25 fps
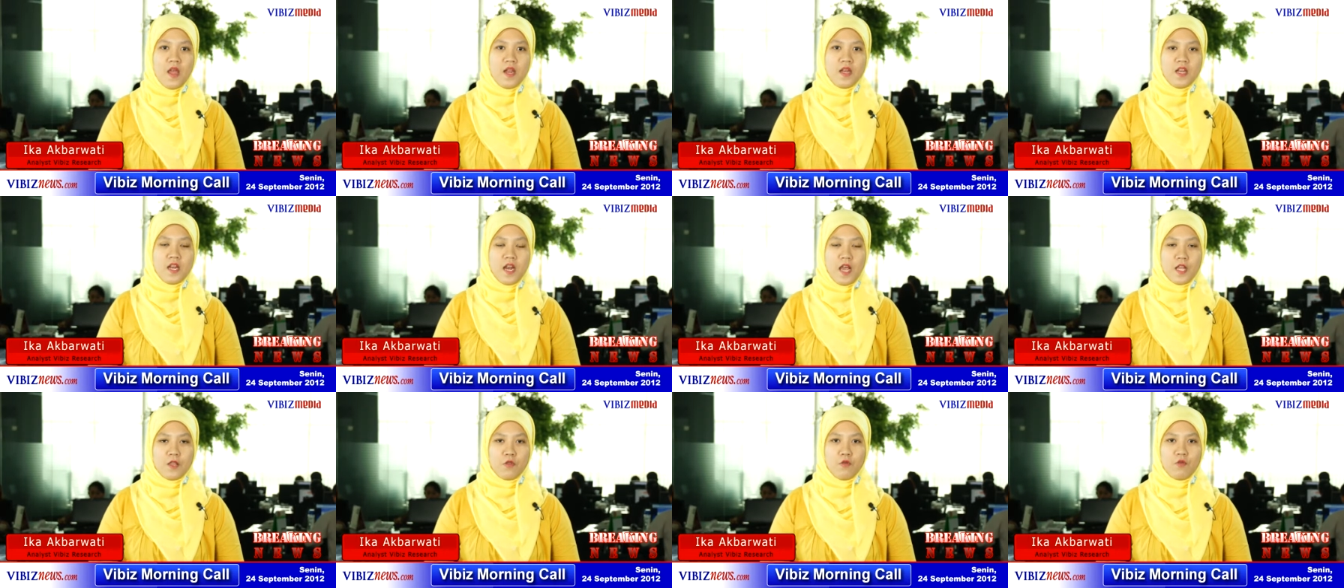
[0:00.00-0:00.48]

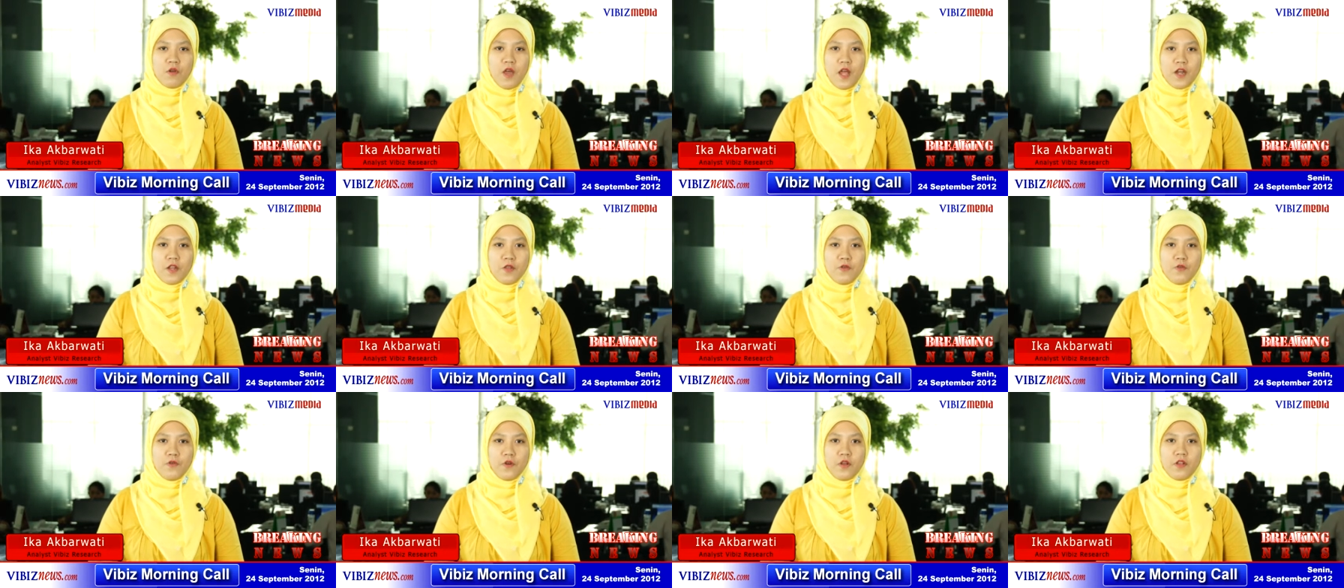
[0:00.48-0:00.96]
Nilai
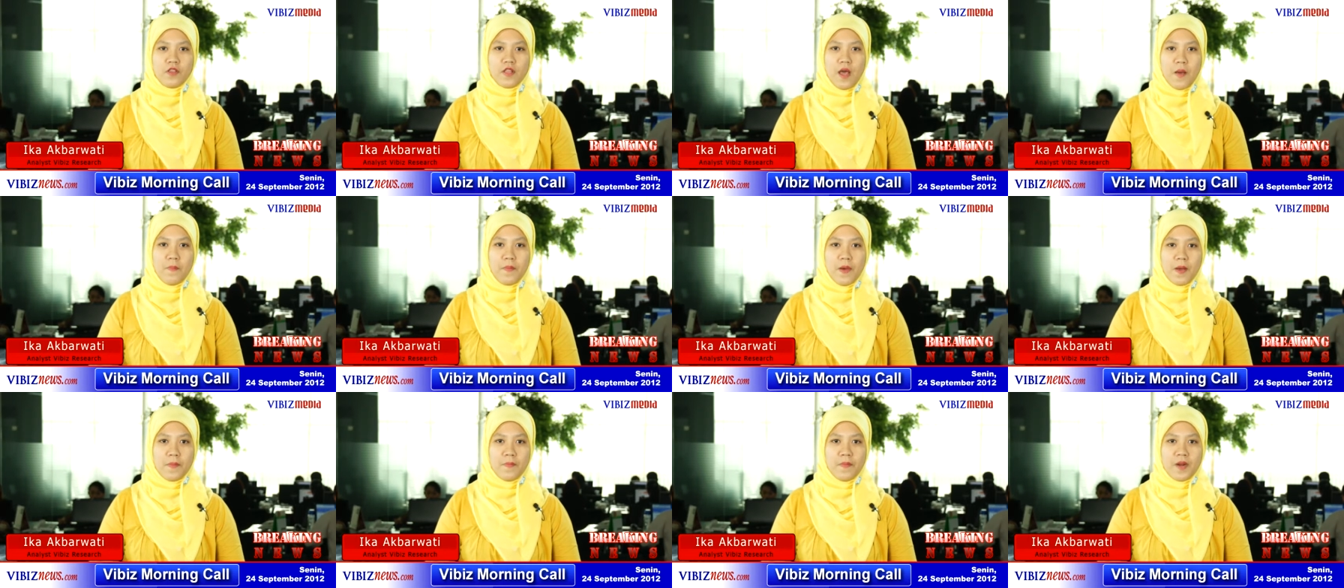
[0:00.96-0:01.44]
tukar euro
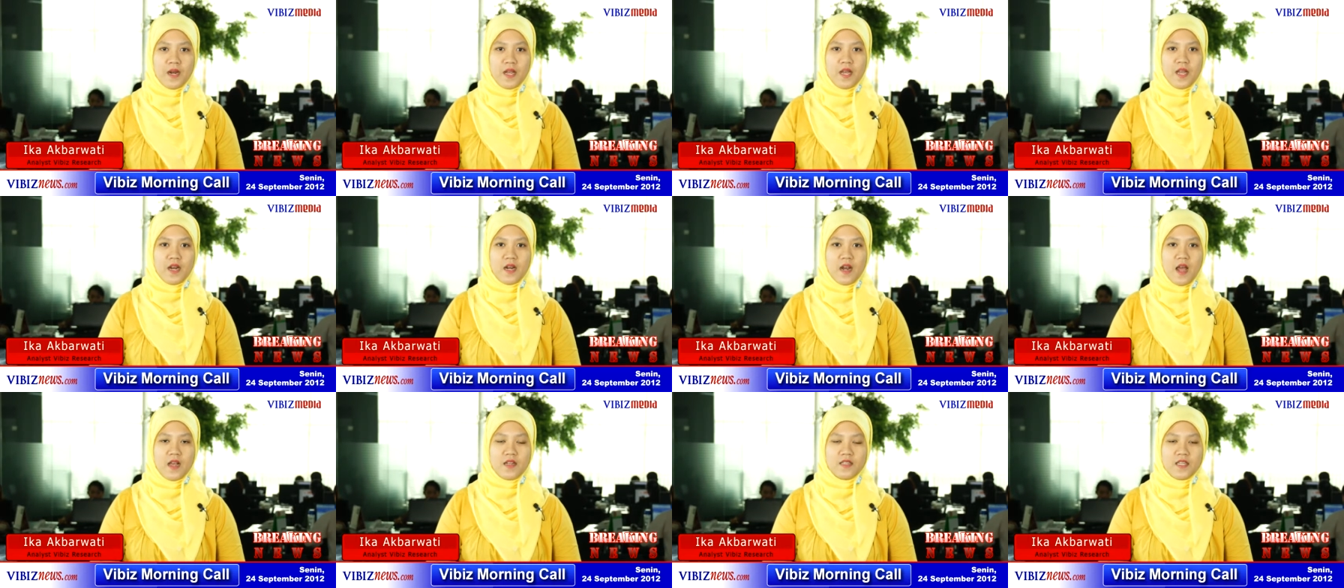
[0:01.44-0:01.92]
tampak
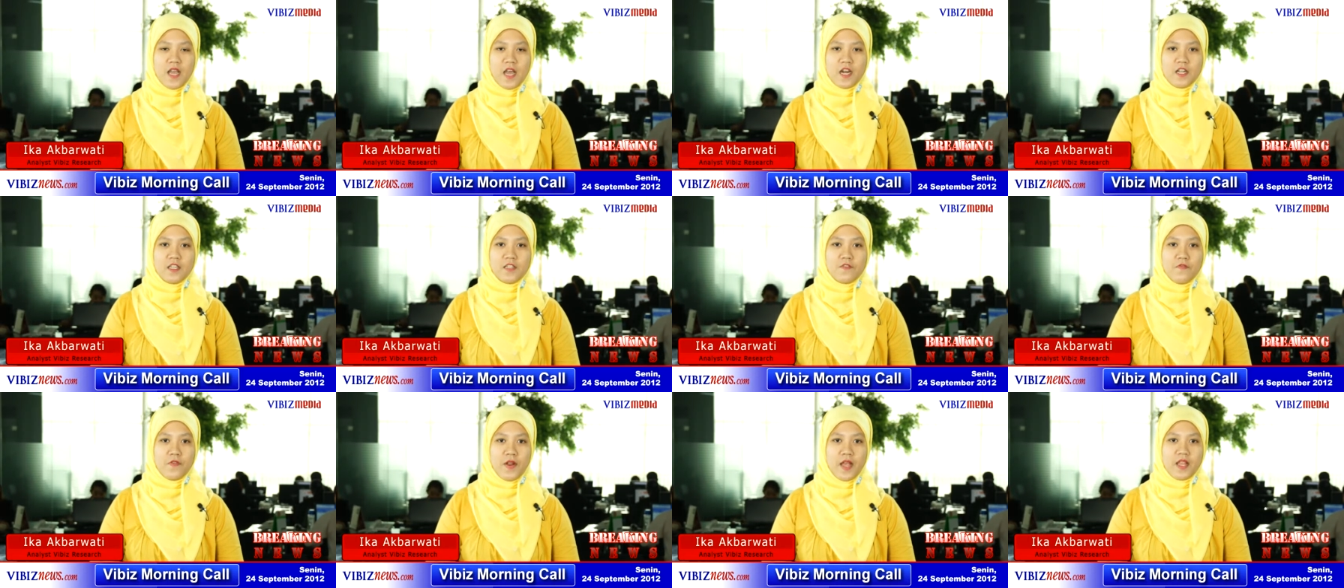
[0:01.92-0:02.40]
bergerak
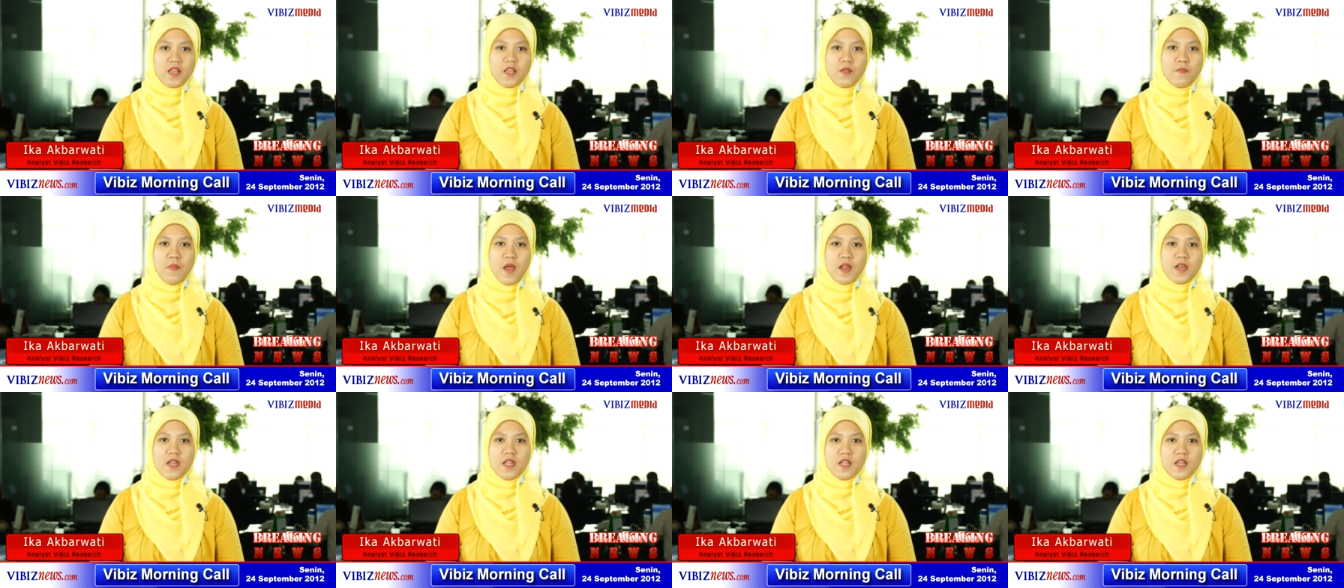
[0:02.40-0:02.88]
nyaris flat
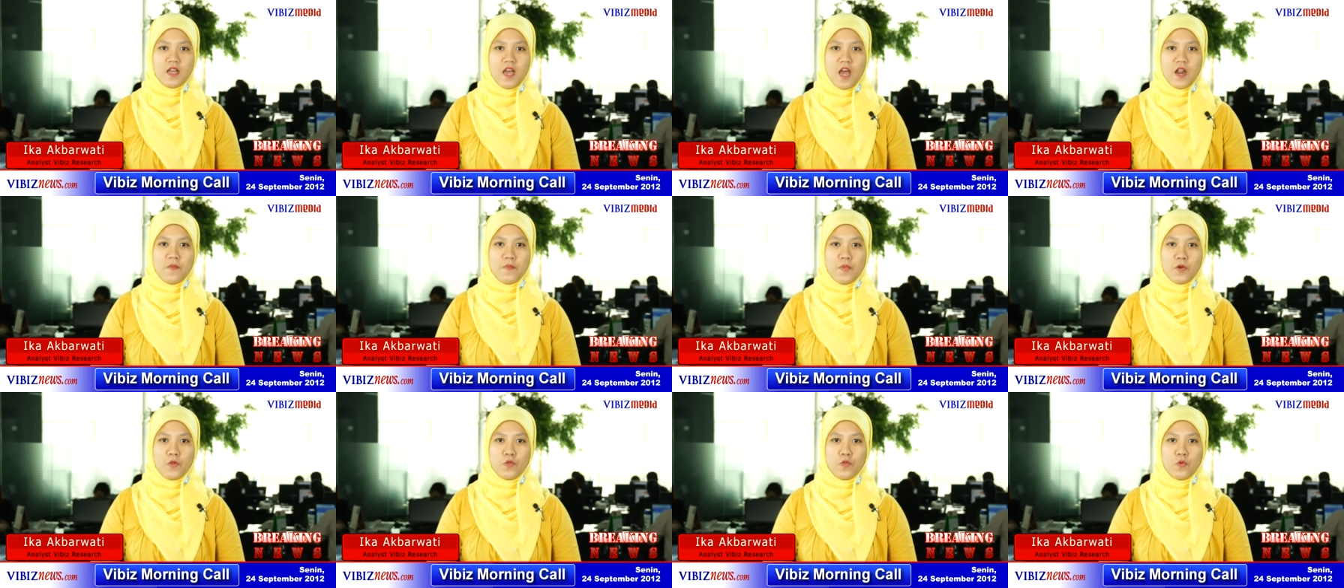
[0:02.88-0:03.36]

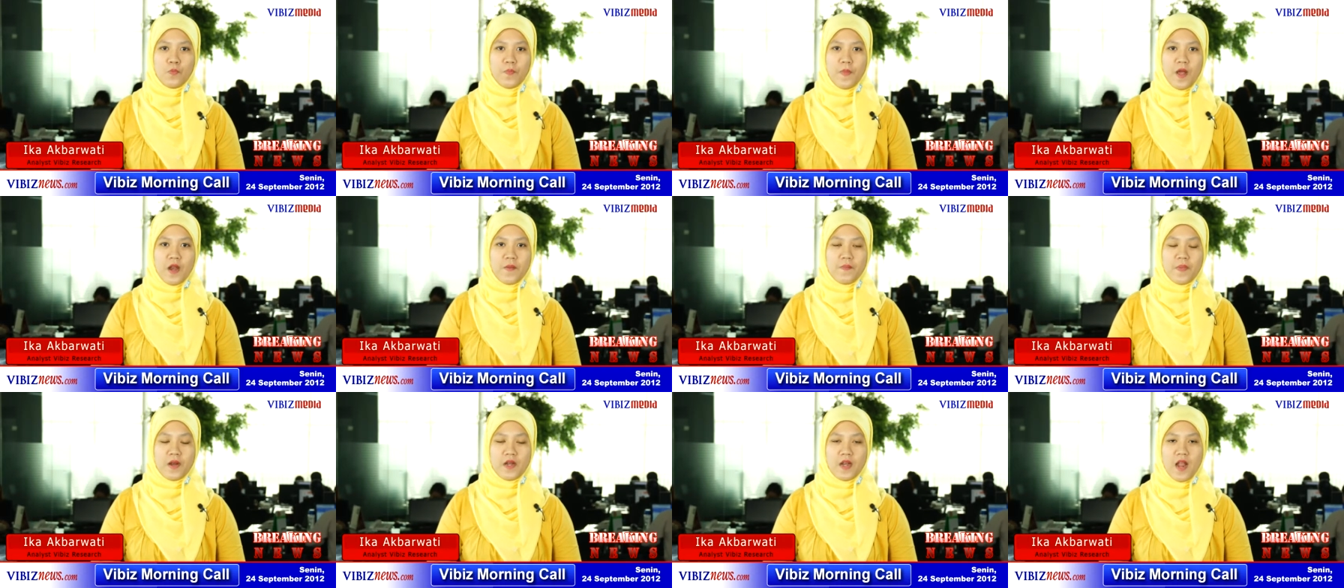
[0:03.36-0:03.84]
dibandingkan
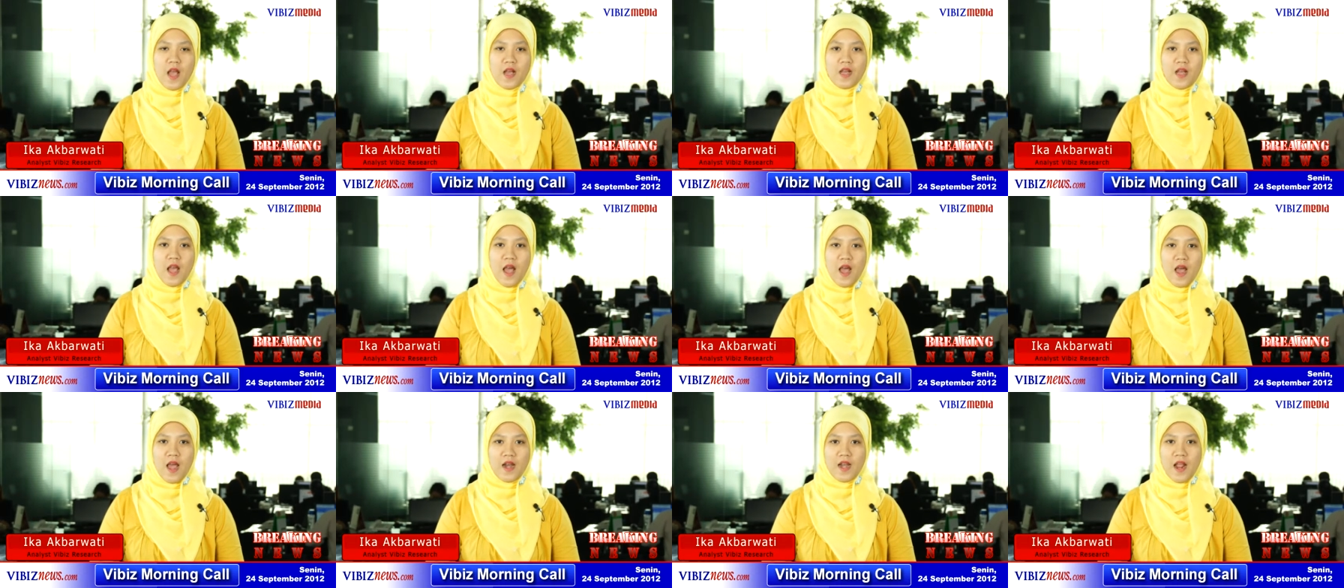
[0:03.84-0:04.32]
penutupan
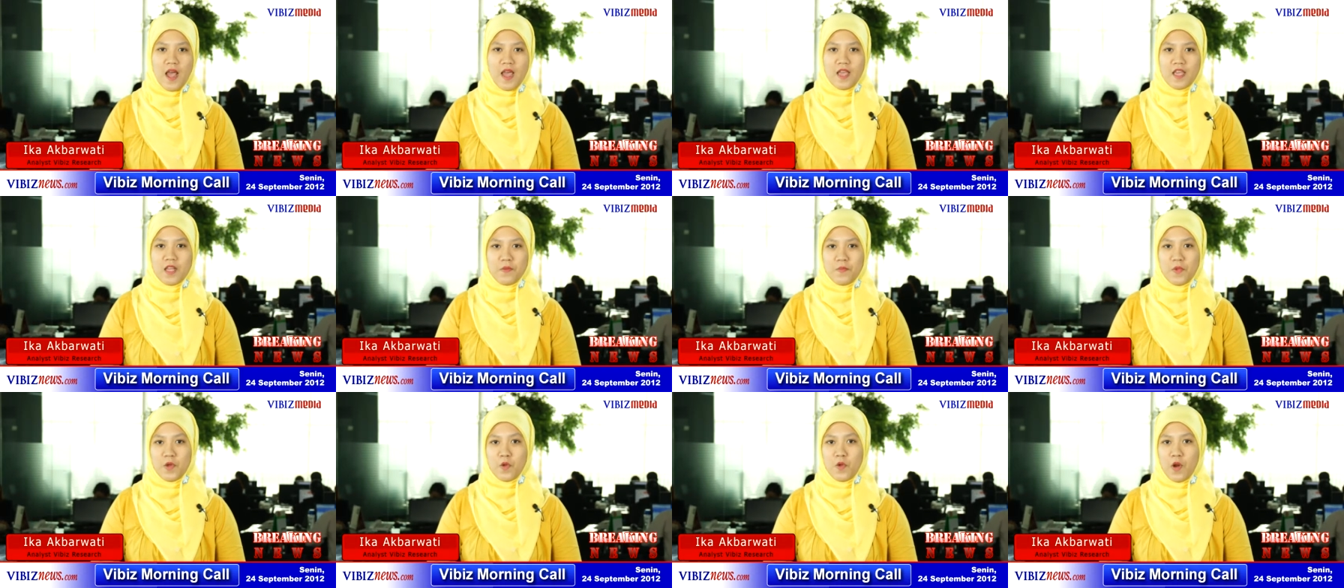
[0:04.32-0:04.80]
perdagangan
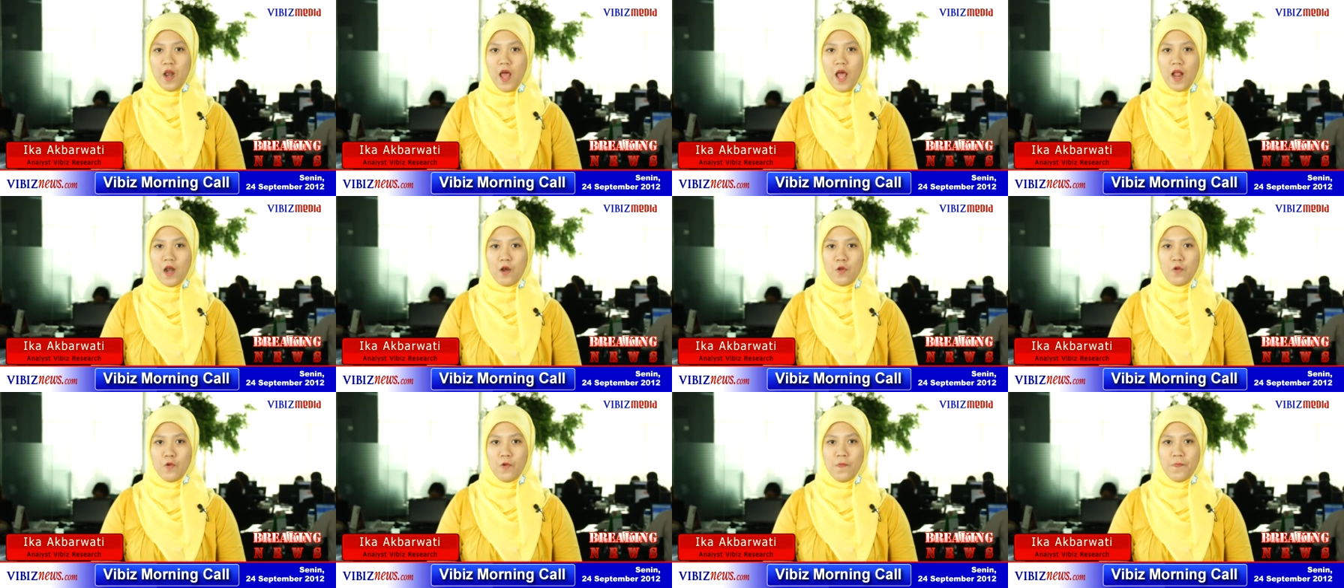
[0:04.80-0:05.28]
akhir minggu
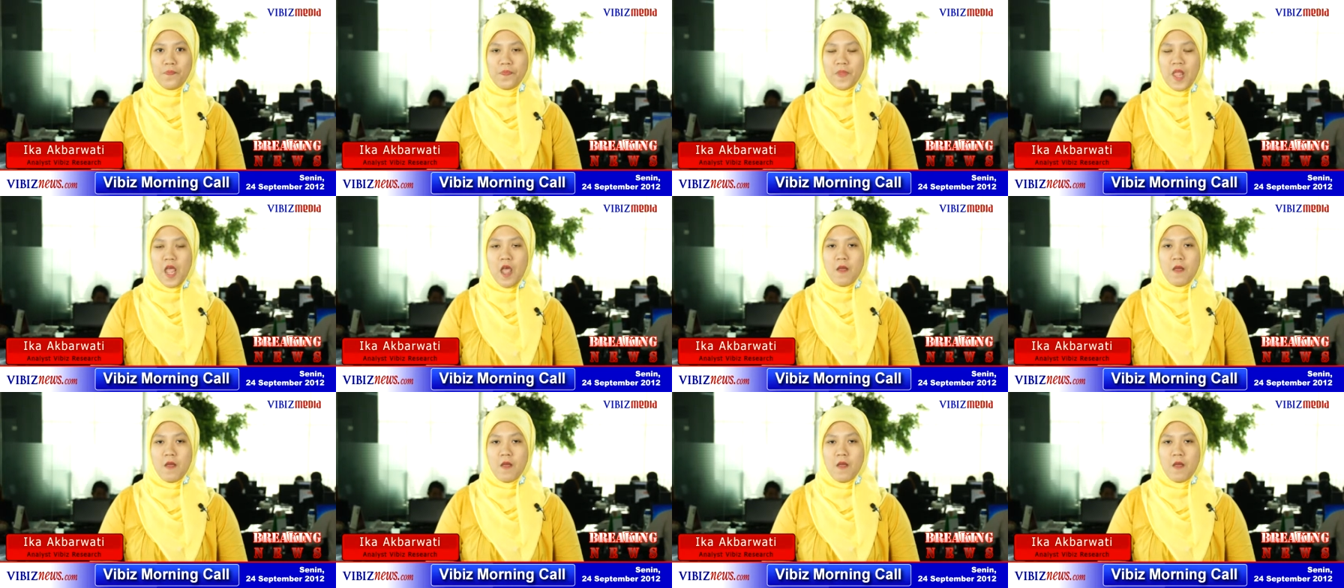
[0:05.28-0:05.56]
lalu.